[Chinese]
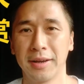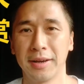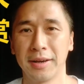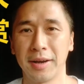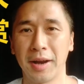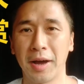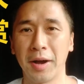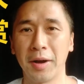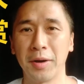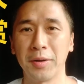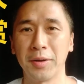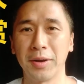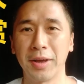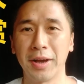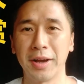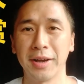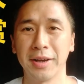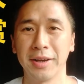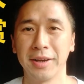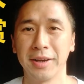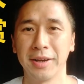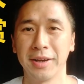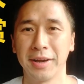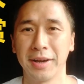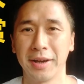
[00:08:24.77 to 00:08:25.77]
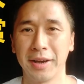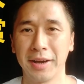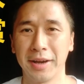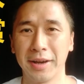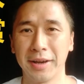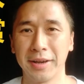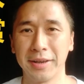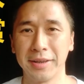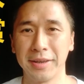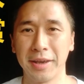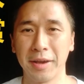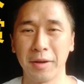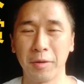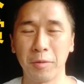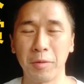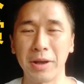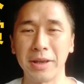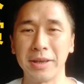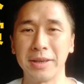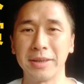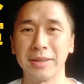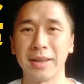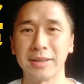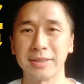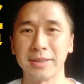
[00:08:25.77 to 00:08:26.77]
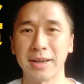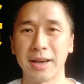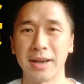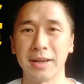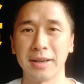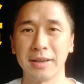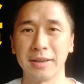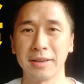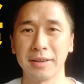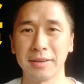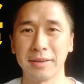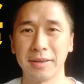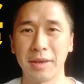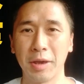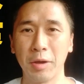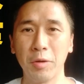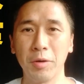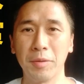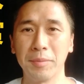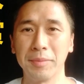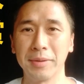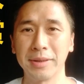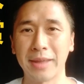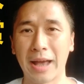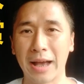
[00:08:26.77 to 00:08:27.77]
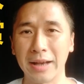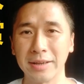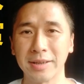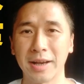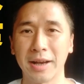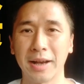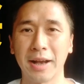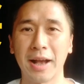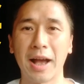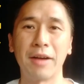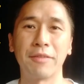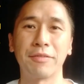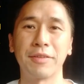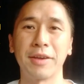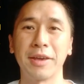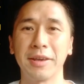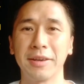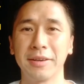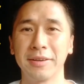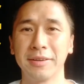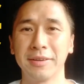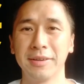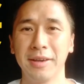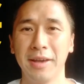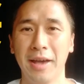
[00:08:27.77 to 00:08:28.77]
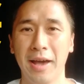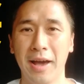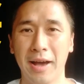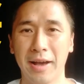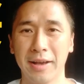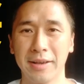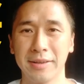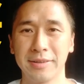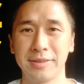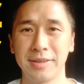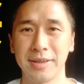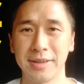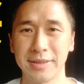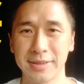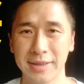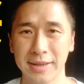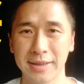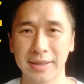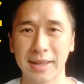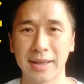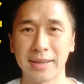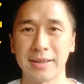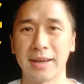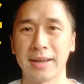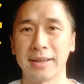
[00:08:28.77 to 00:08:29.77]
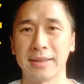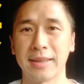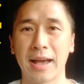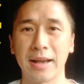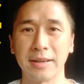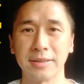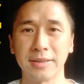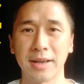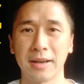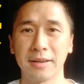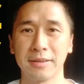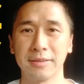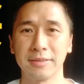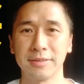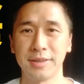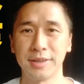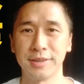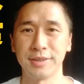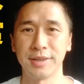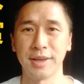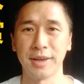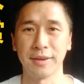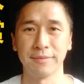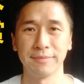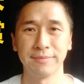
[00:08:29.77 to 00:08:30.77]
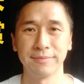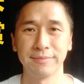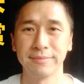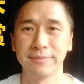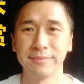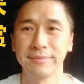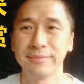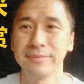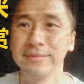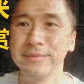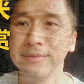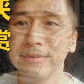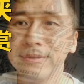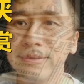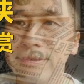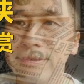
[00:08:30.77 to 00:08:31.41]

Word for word: 然后呢，呃，也欢迎大家给我们打赏咖啡，啊，谢谢大家的打赏，谢谢。